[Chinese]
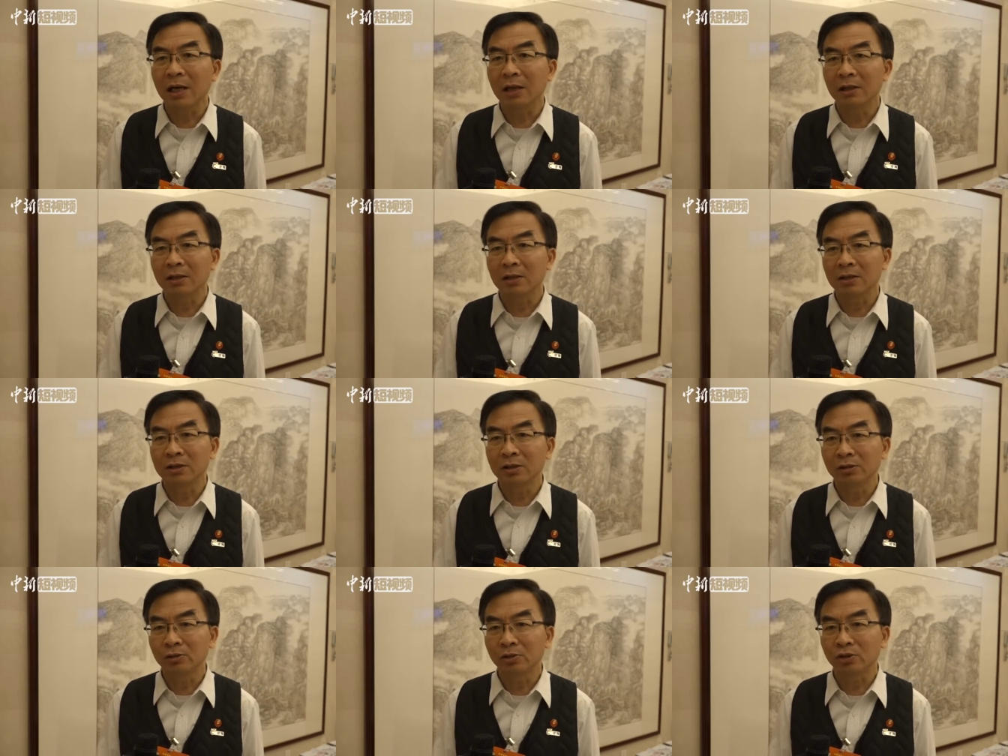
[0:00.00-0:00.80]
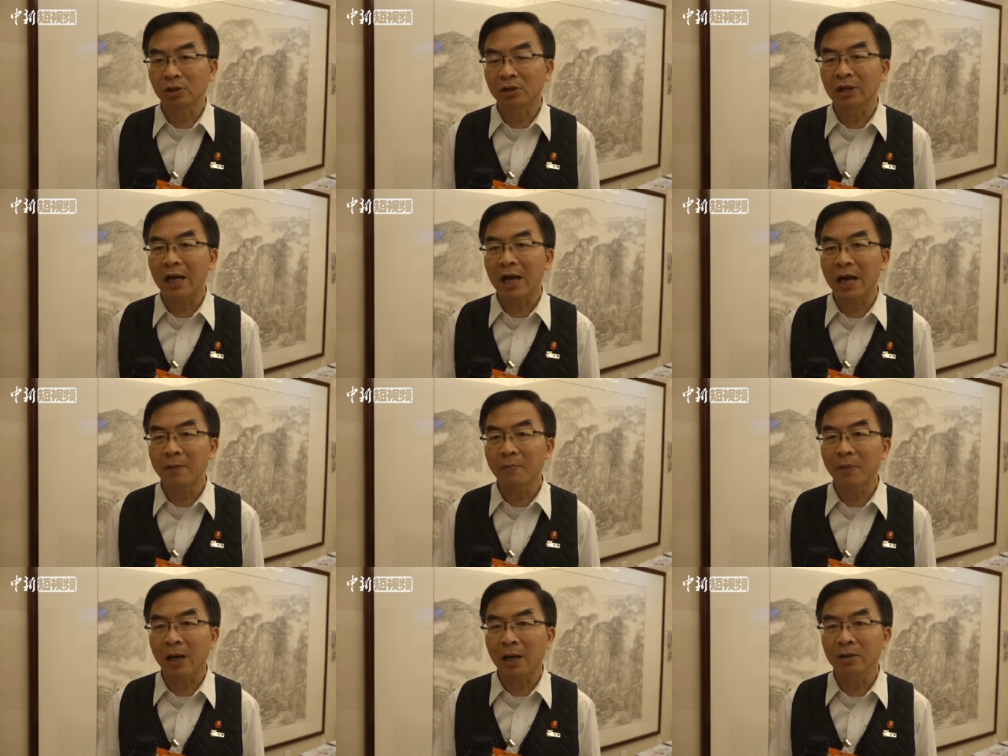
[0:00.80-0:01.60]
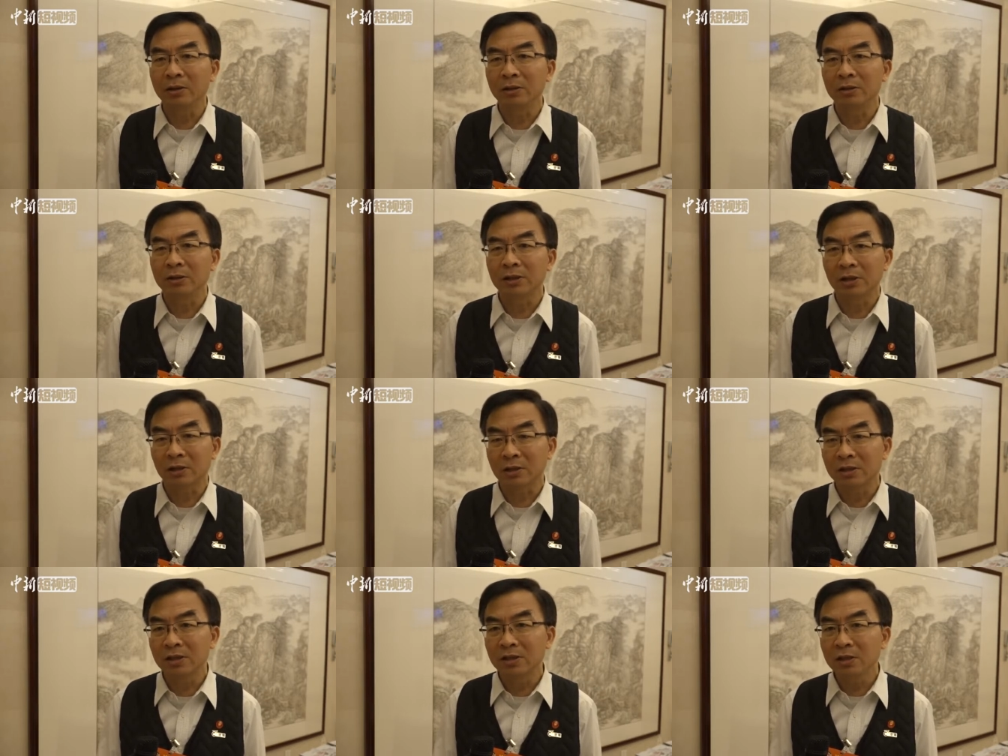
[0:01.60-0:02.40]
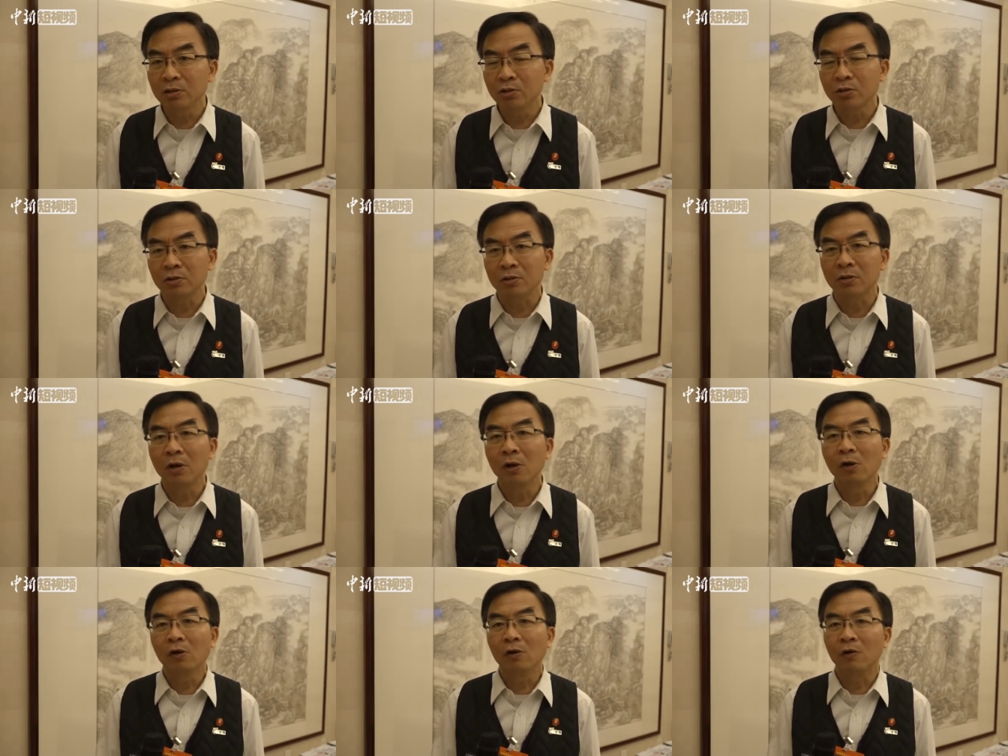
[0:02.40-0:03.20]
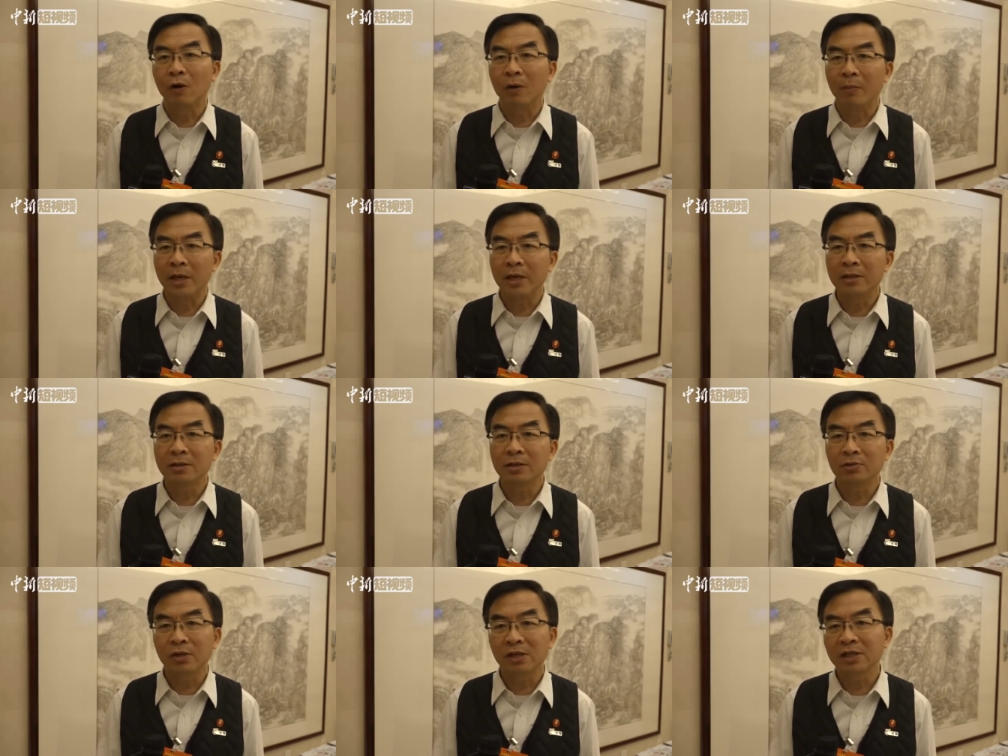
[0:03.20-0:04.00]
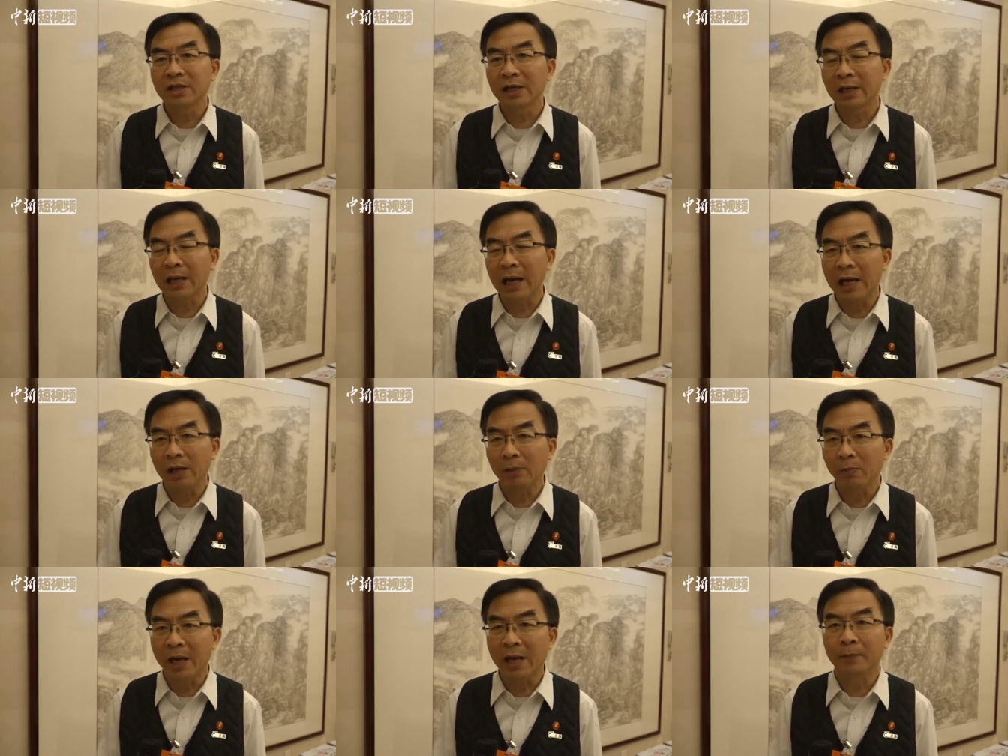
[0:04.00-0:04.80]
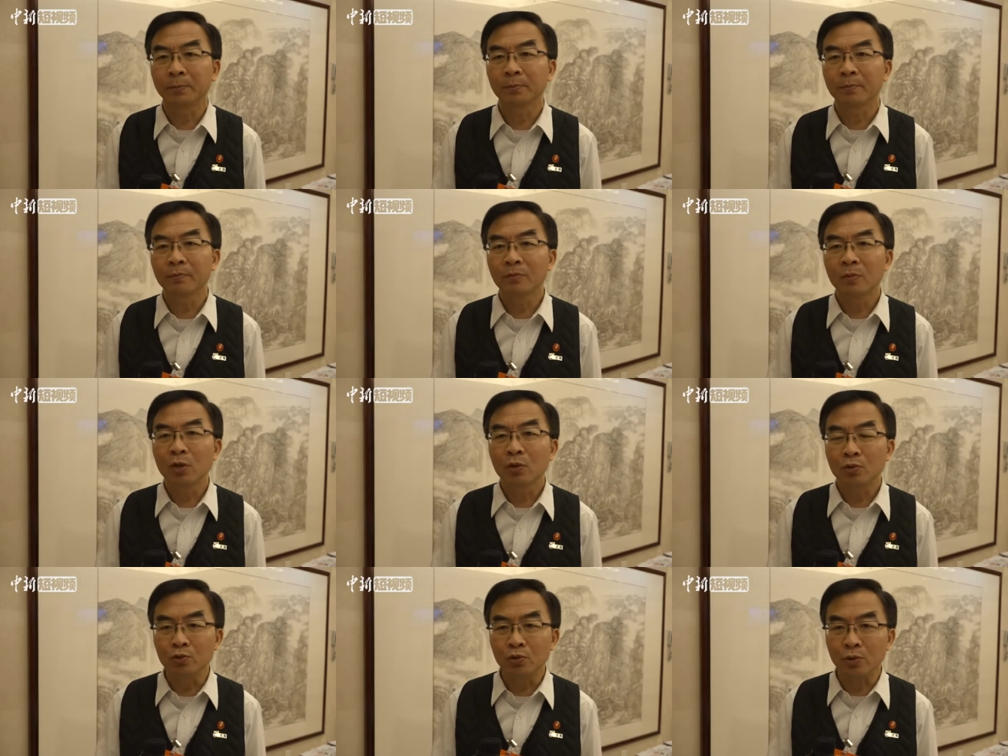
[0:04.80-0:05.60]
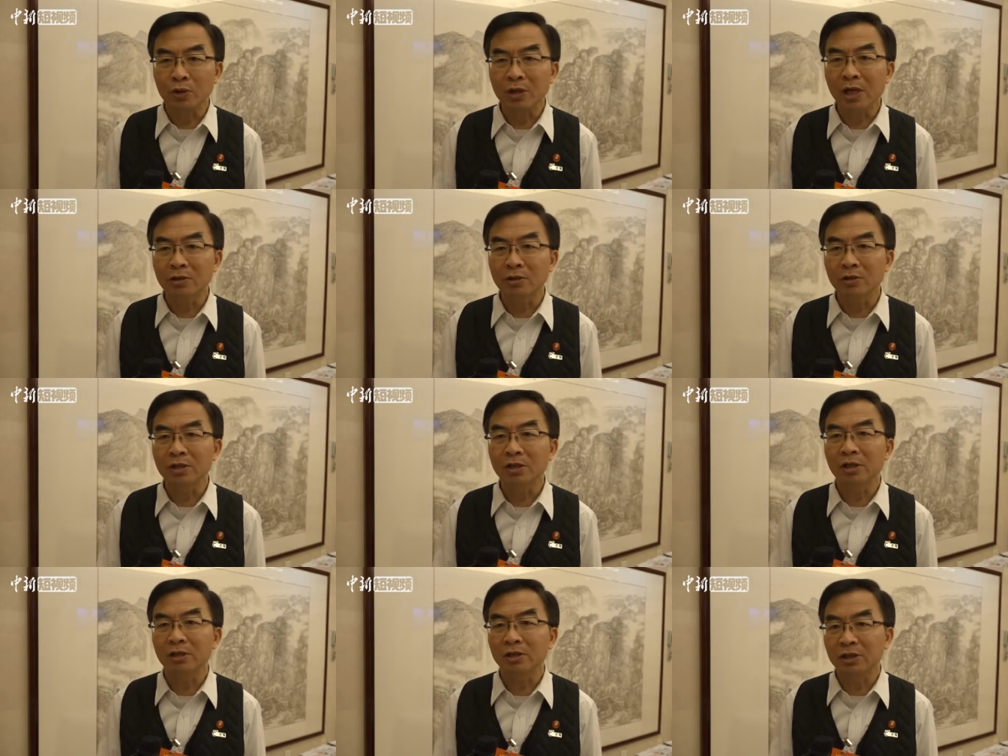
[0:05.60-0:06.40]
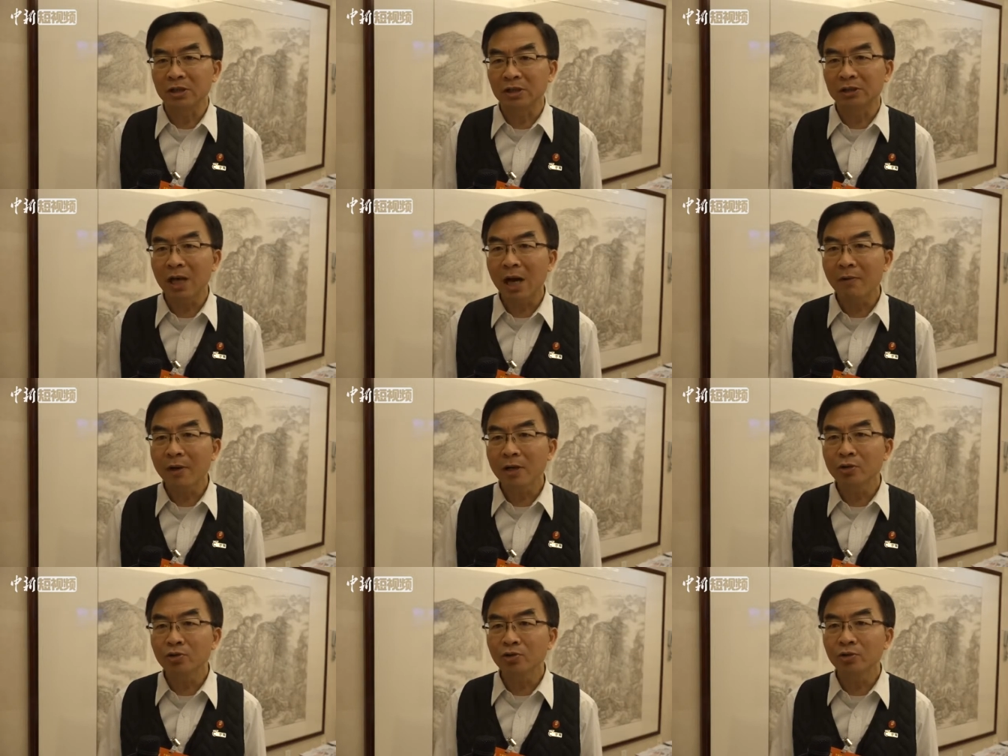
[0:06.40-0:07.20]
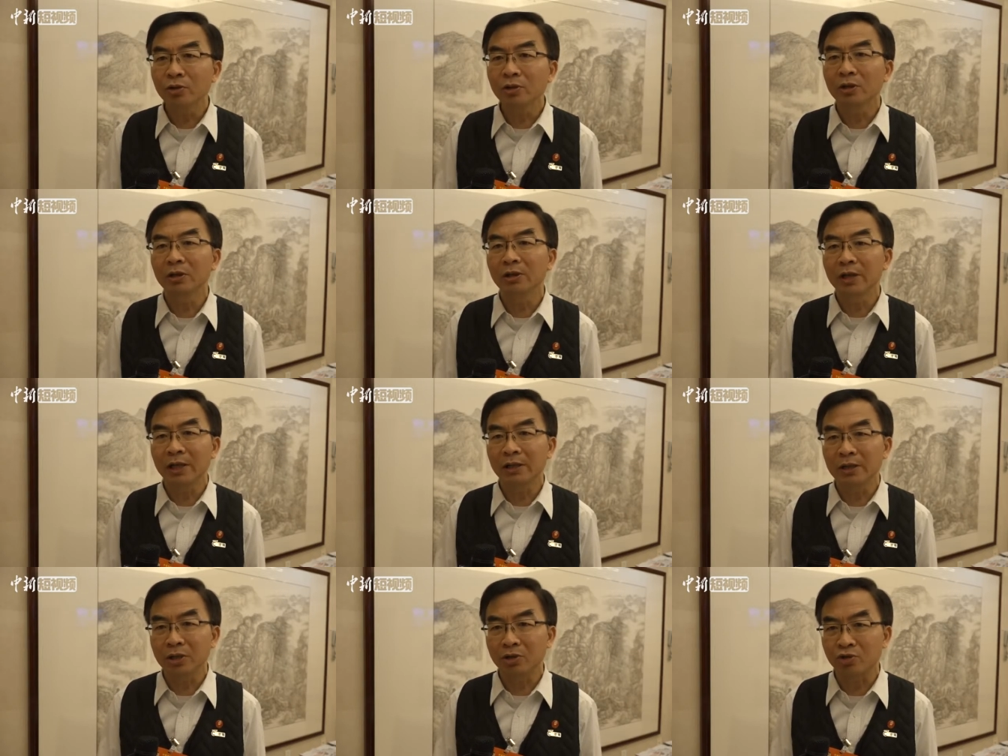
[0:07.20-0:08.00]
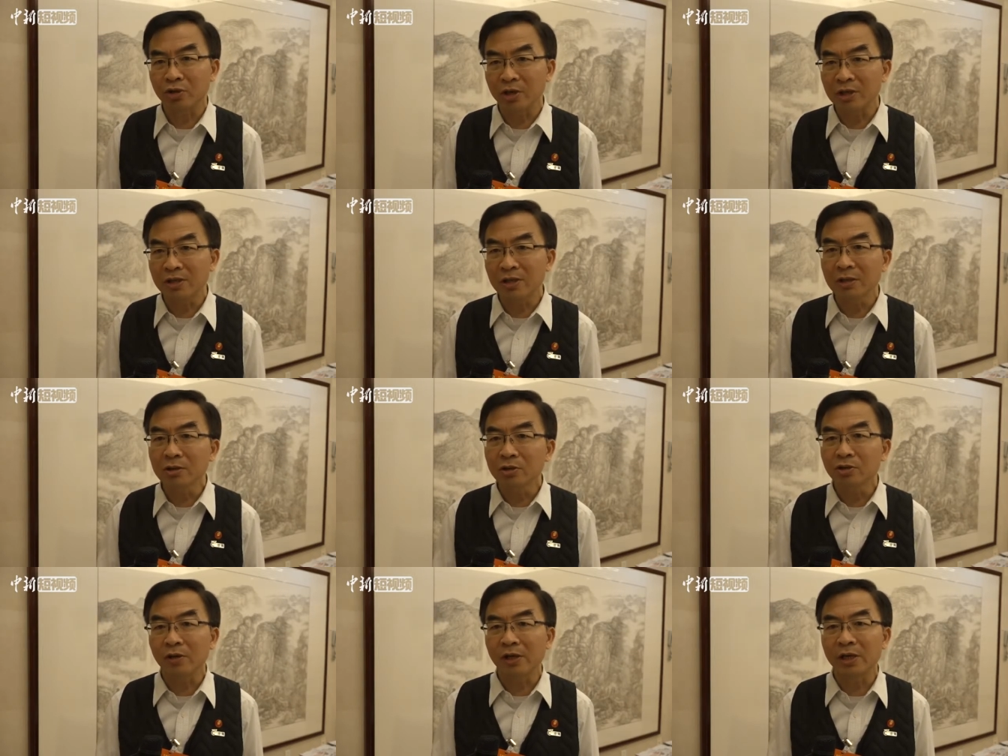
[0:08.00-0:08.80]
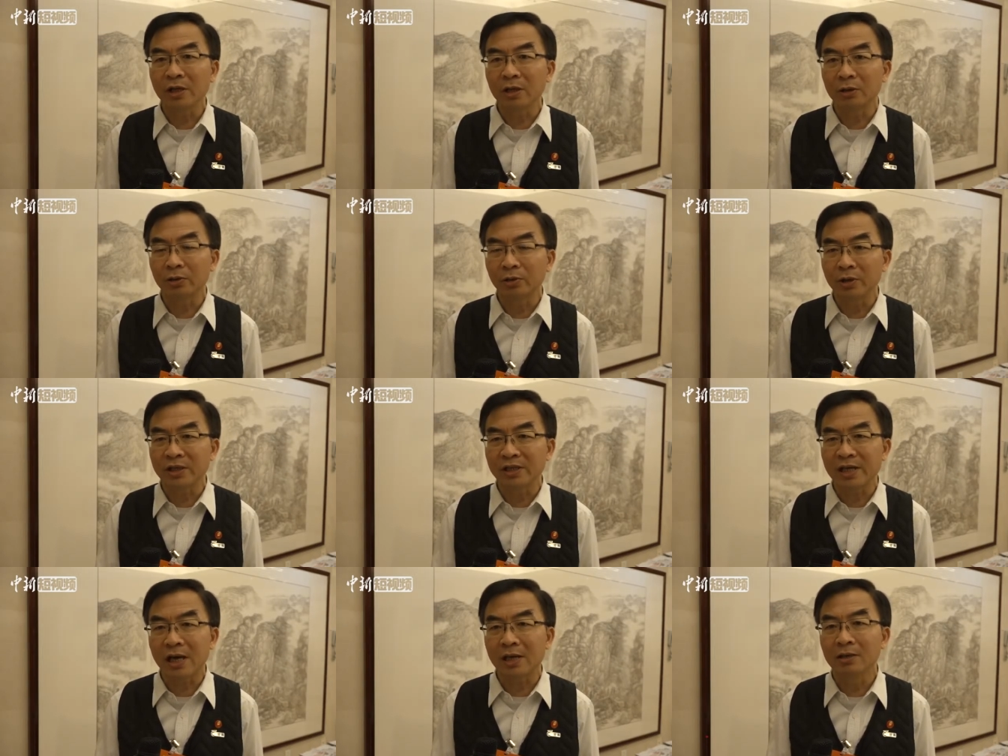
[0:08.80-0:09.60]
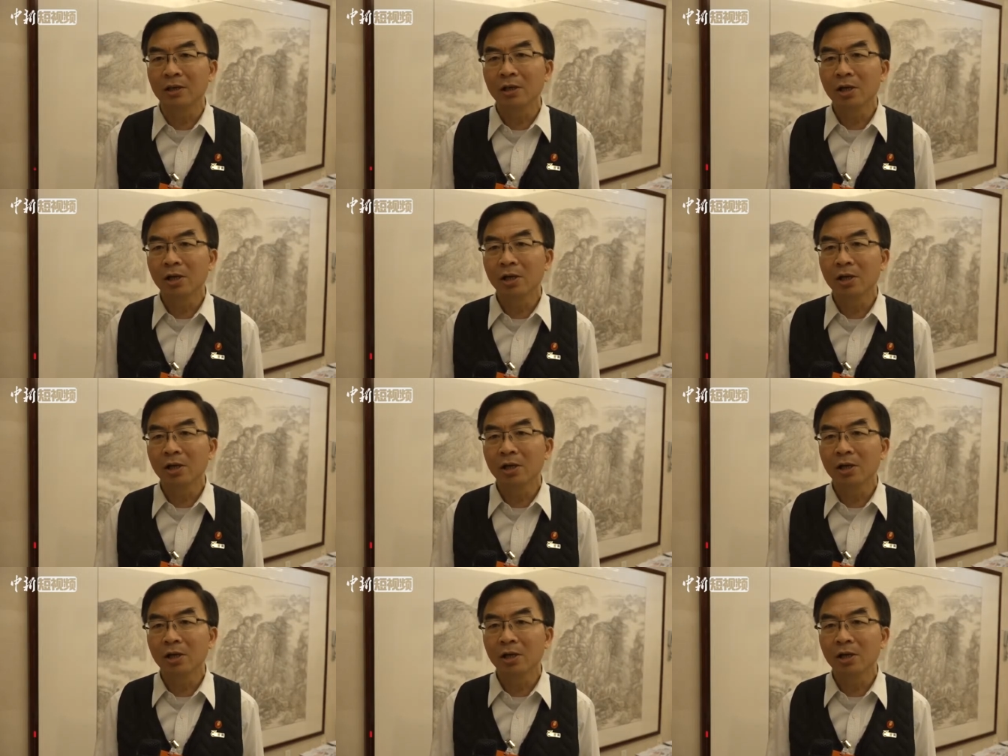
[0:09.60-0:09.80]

港那个就学的安排这个基础，我们做一些改变，主要就是以大湾区内地学生作为一个对象，